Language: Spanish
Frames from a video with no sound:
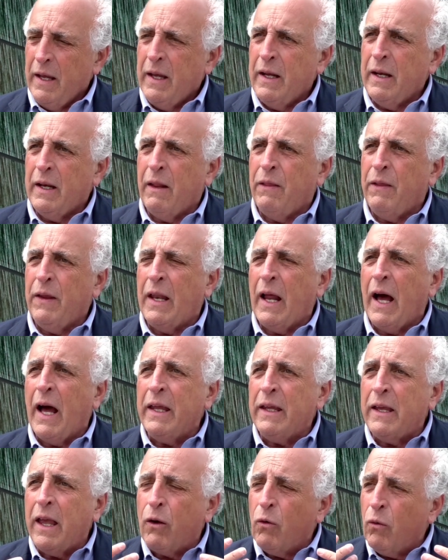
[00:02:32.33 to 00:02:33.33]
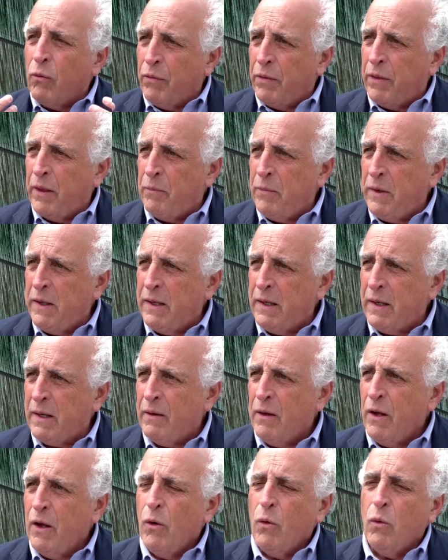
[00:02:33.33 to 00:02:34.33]
Es decir, hay que concebir
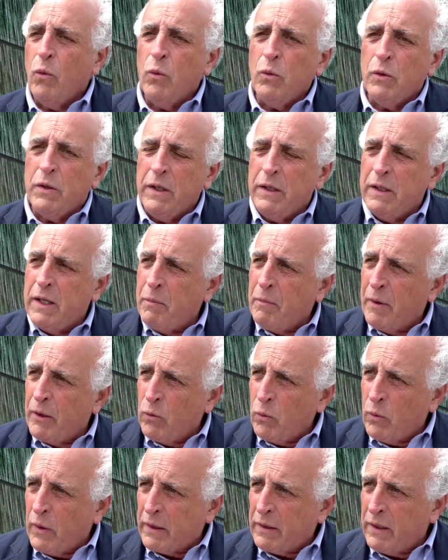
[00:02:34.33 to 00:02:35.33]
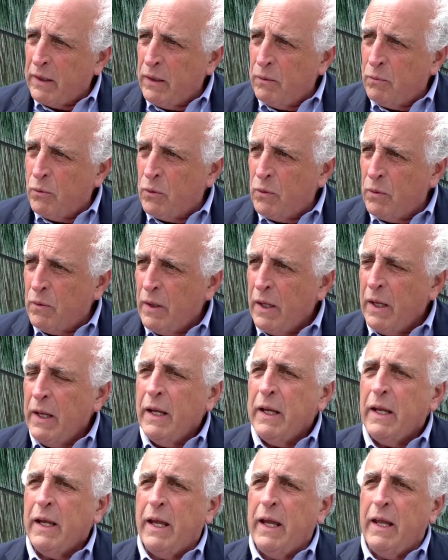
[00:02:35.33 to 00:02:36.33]
un sistema educativo
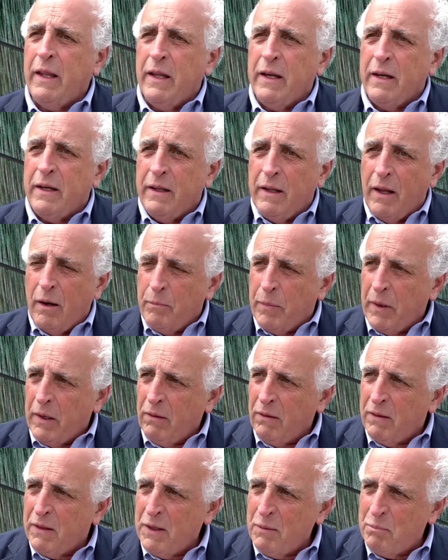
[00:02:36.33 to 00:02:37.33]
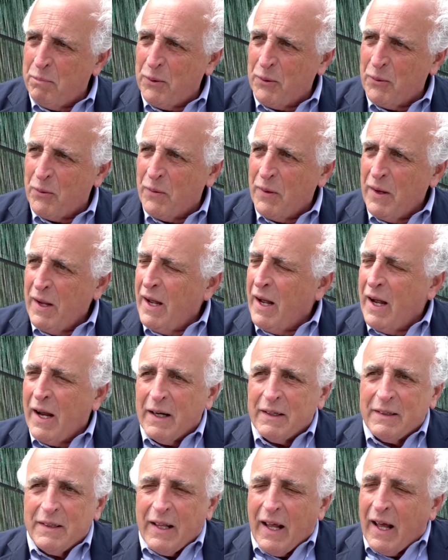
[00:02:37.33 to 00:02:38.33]
que desde el principio
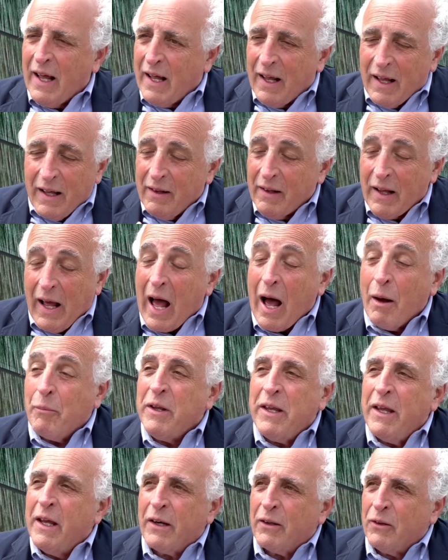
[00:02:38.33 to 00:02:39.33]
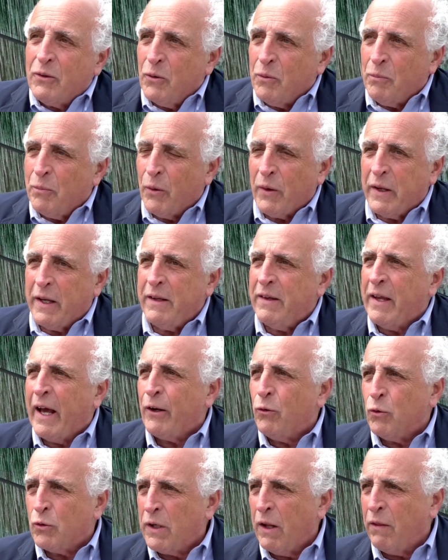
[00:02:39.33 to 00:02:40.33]
hasta abierto, porque
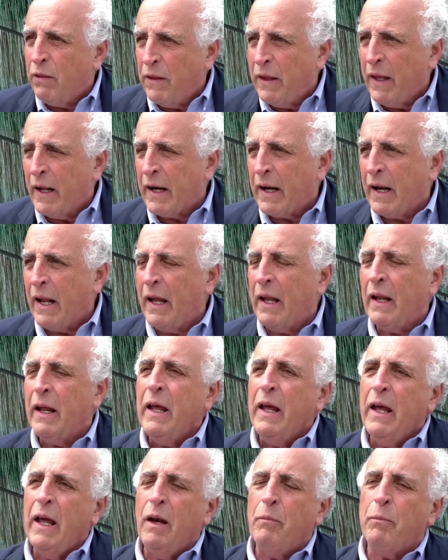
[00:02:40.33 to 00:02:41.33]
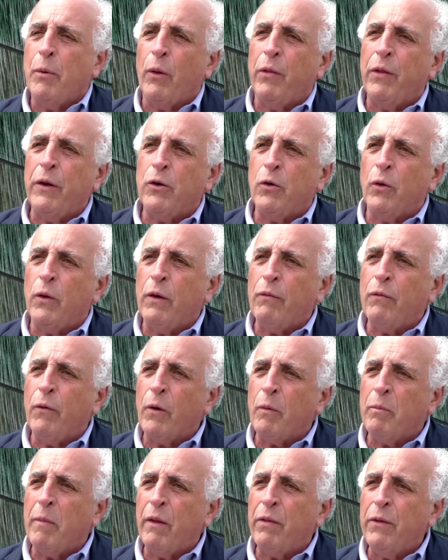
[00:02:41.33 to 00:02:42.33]
ya no se cierra el proceso de
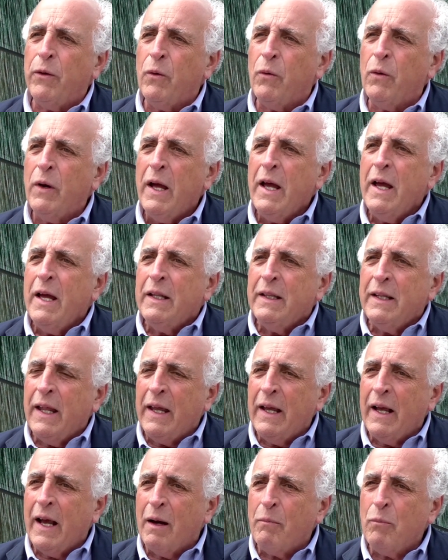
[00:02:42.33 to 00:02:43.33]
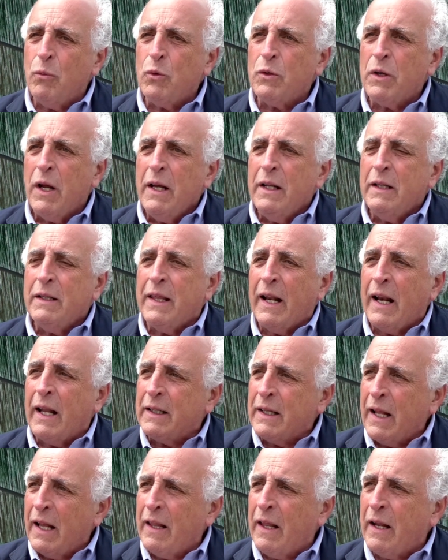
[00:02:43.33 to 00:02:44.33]
formación, tengamos
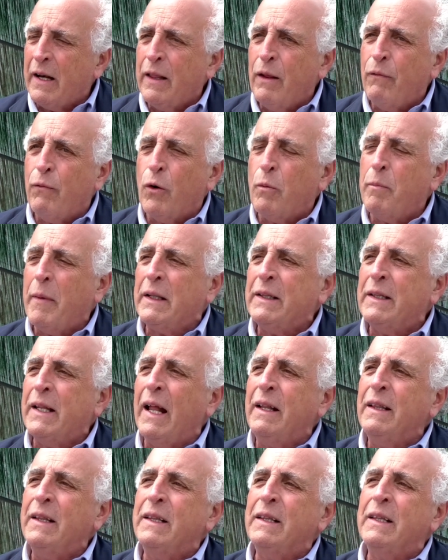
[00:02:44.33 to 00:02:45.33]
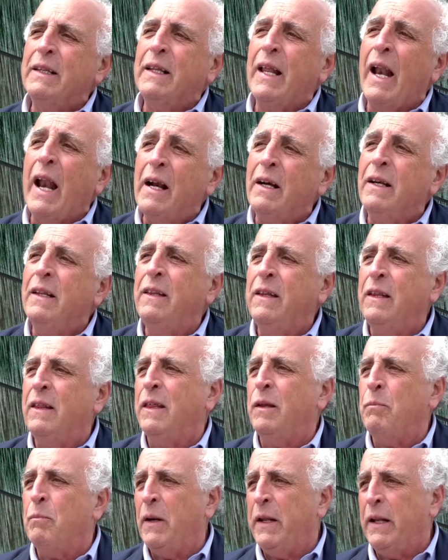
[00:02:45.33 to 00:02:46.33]
tratadas de forma tan
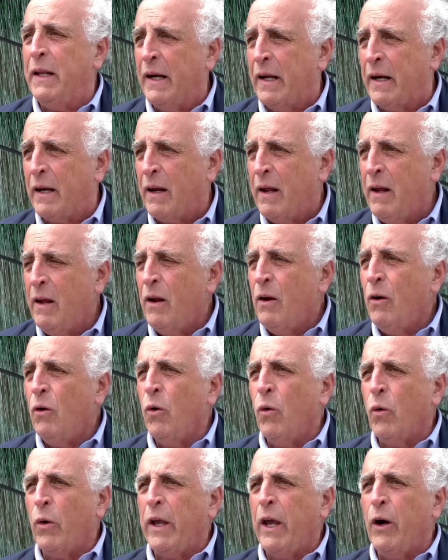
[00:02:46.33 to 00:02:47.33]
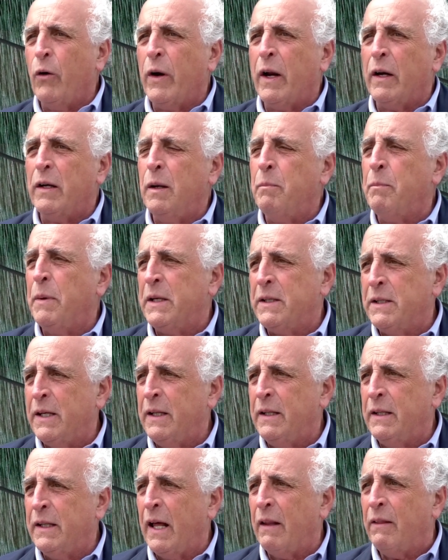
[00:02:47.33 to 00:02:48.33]
transdisciplinar lo que ahora se
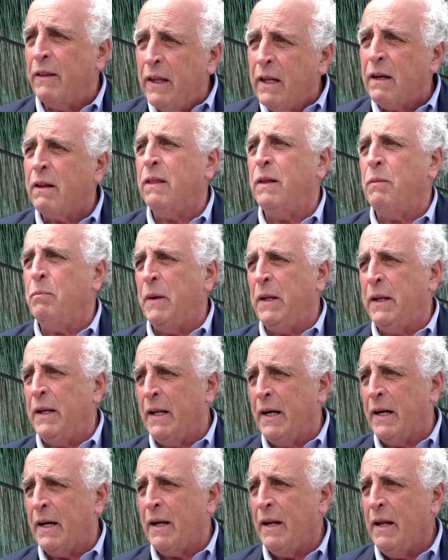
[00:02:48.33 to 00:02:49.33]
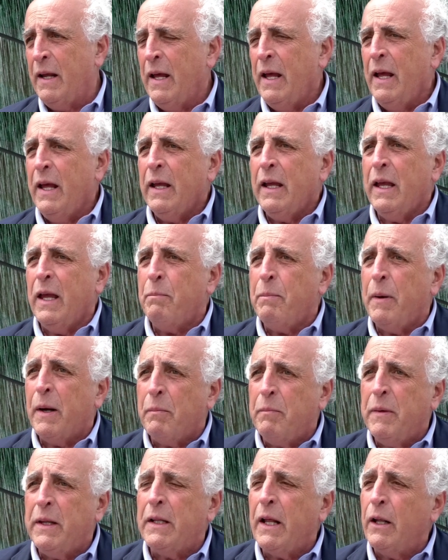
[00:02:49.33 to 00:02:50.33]
presenta disciplinar, que
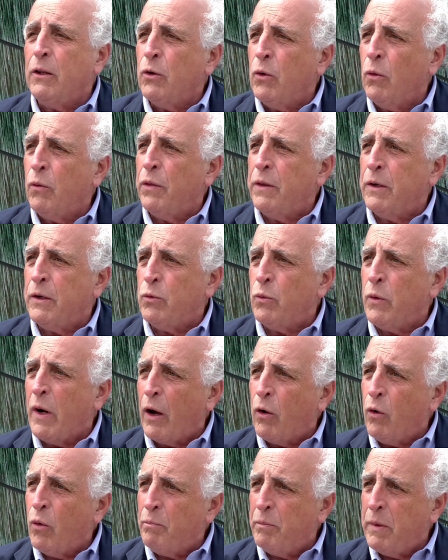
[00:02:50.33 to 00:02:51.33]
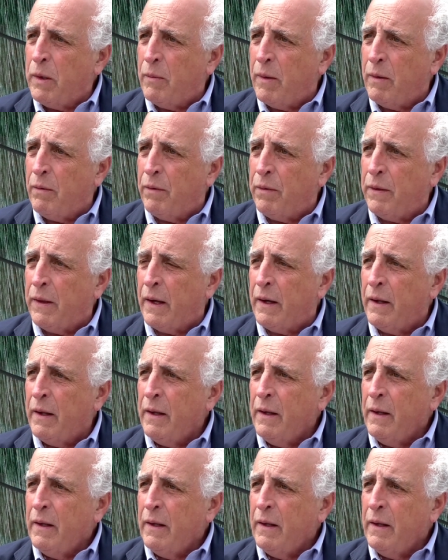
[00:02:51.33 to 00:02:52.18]
permita entonces una convivencia